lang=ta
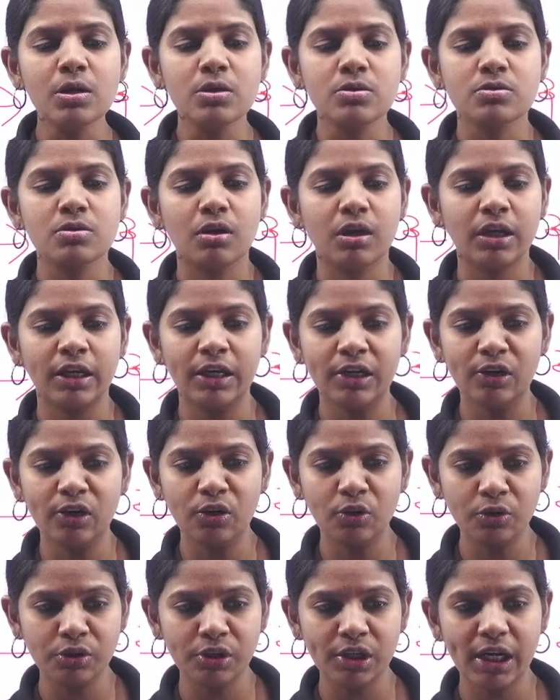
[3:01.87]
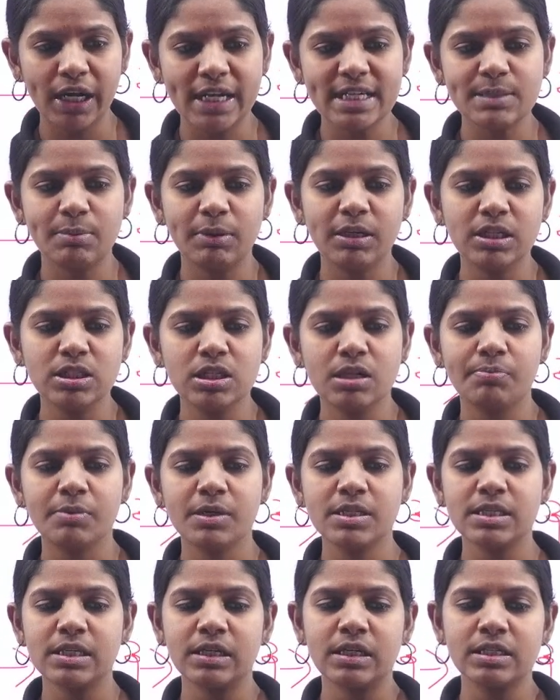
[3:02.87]
ஸோ கொடுத்துருக்க எக்ஸ்பெண்டிச்சர்
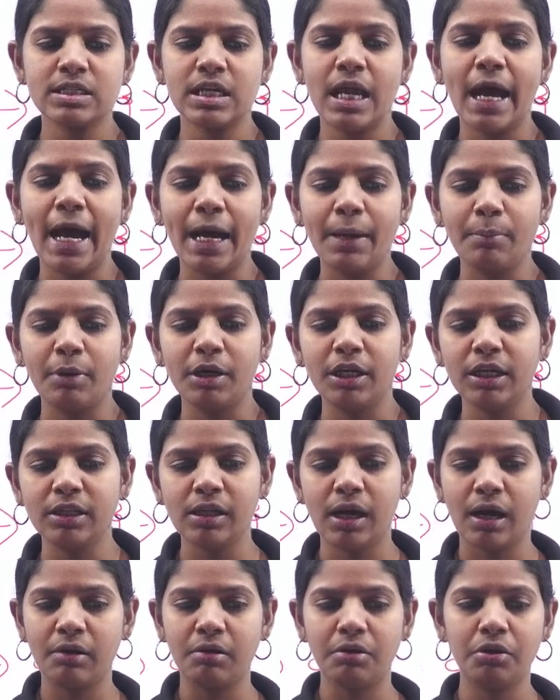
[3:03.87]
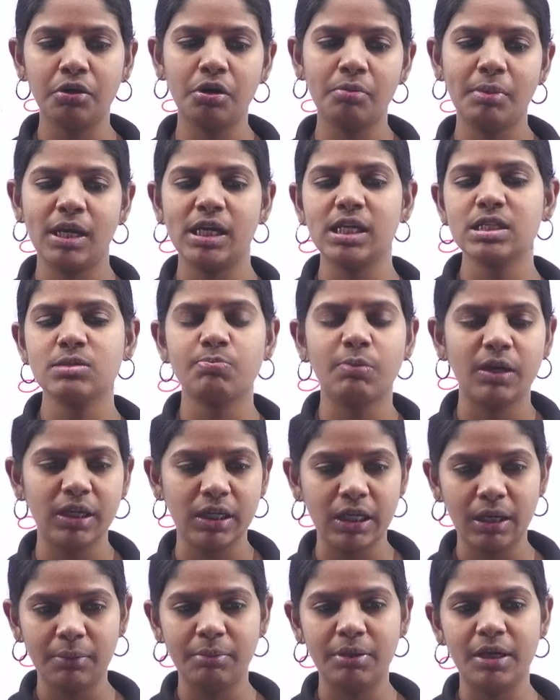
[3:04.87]
பர்சன்டேஜ்லாம் ஆட் பண்ணி அதை ஹண்ட்ரடோட மைனஸ்
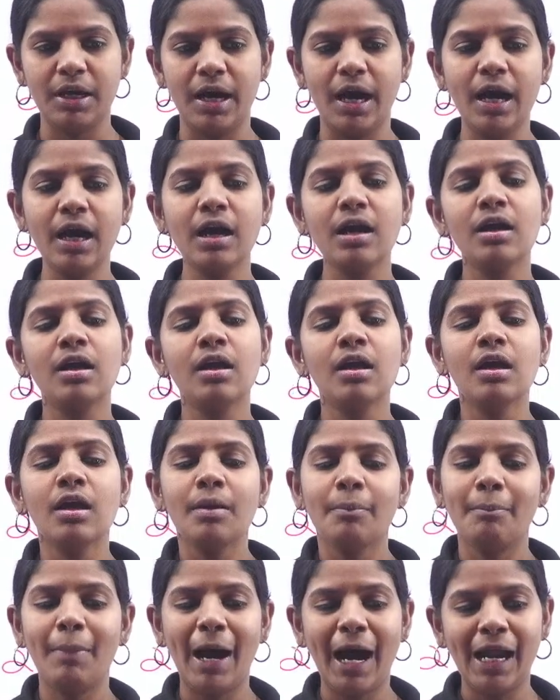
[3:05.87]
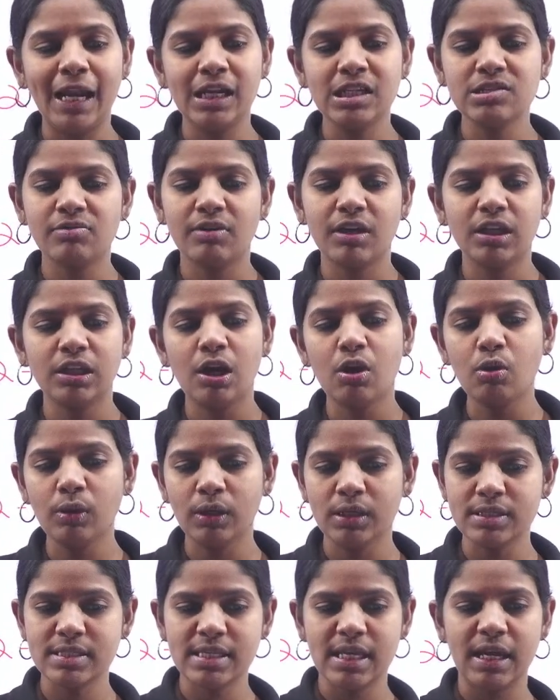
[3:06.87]
பண்ணிங்க அப்படின்னா பேலன்ஸ் வரதான்
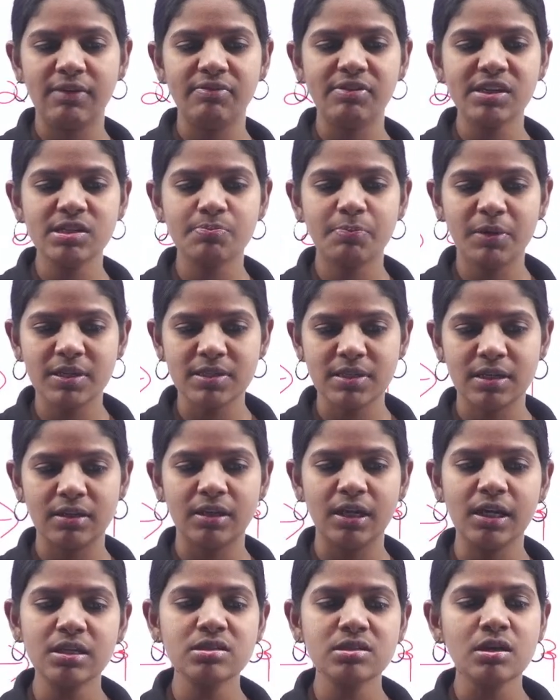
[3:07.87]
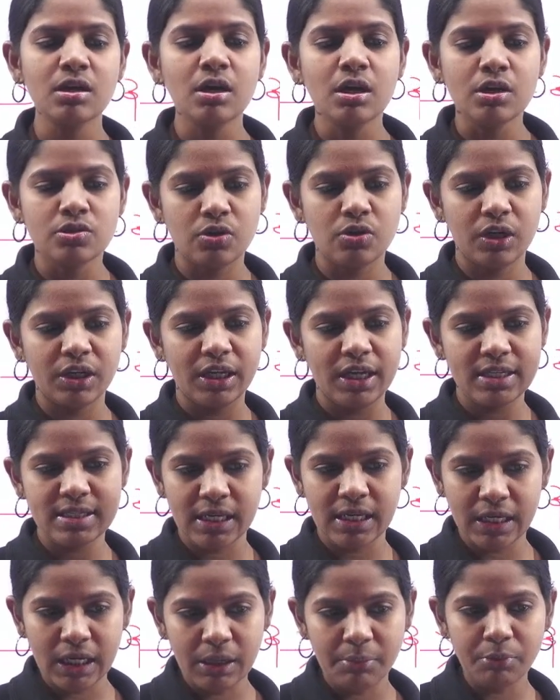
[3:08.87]
உங்களுக்கு சேவிங்ஸ் பர்சன்டேஜ் ஸோ இன்கேஸ்
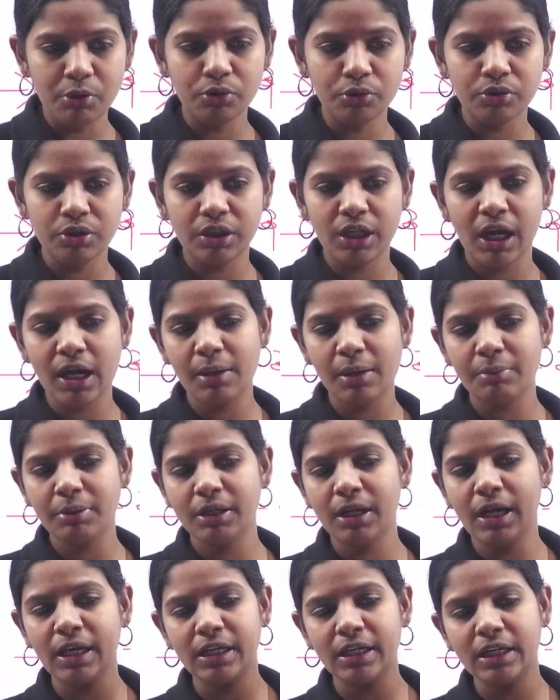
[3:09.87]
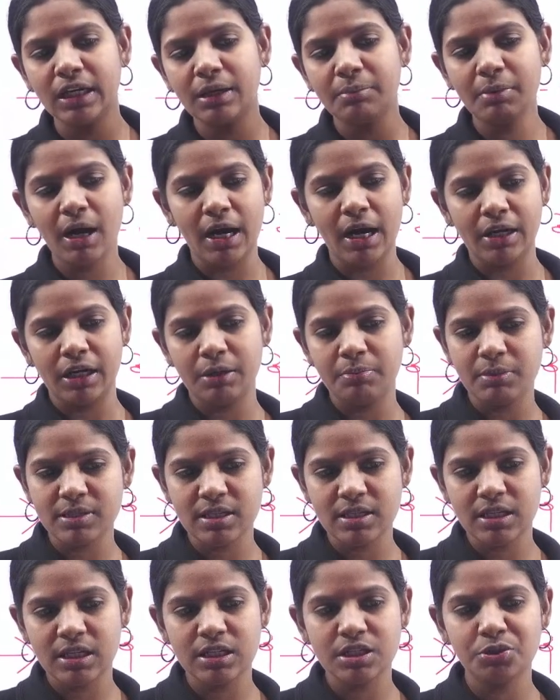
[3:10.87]
இன்கம் கொடுத்துருந்தாங்க அப்படின்னா இன்கம் ஹண்ட்ரட்
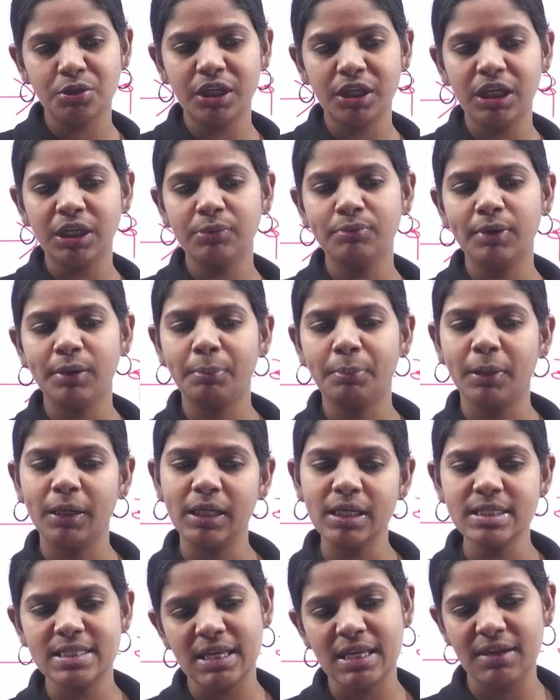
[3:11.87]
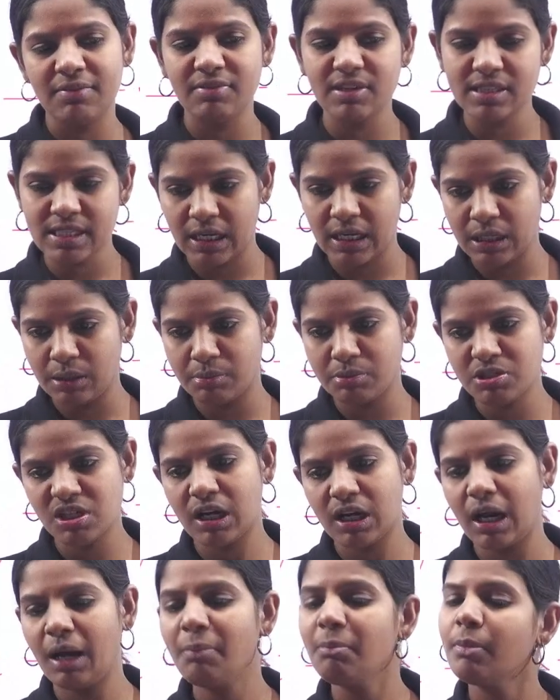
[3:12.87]
பர்சன்டேஜோட ஈக்குவேட் பண்ணி சேவிங்ஸ்
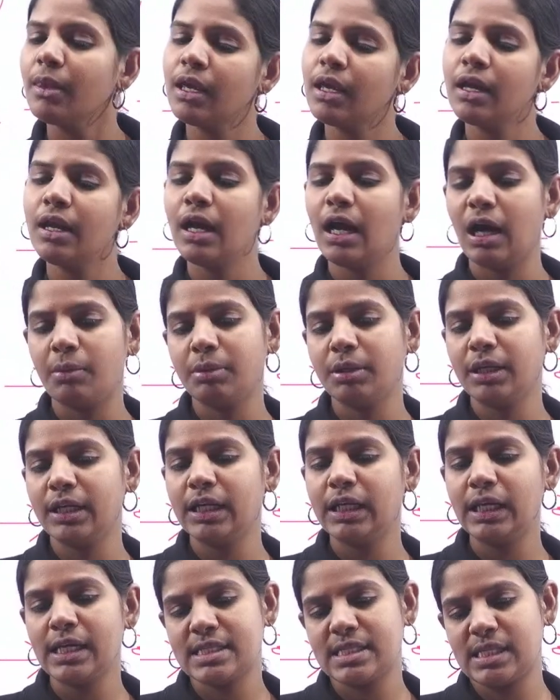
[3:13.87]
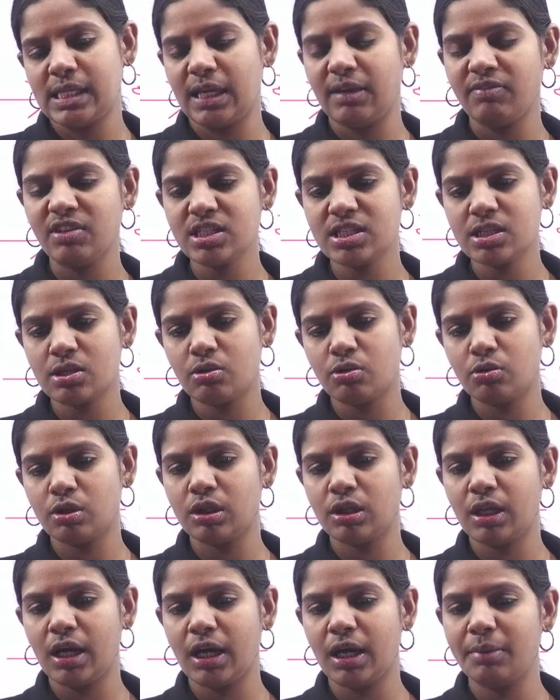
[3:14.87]
கண்டுபிடிச்சிக்கலாம் அப்படி இல்லை சேவிங்ஸ்
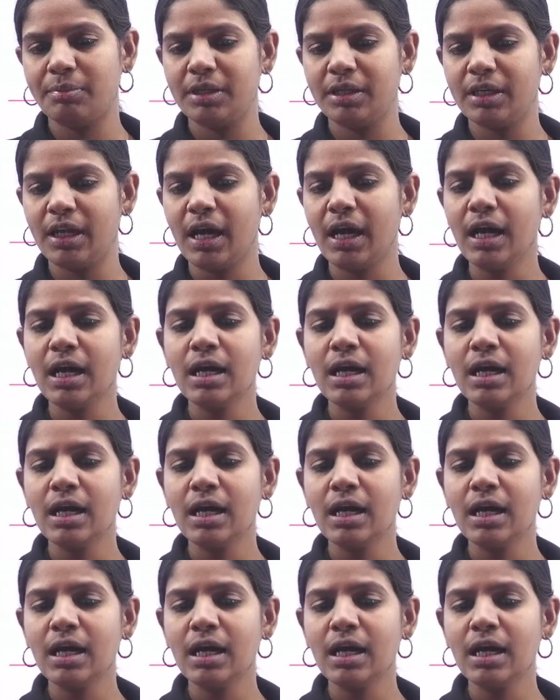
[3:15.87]
கொடுத்துருந்தாங்க அப்படின்னா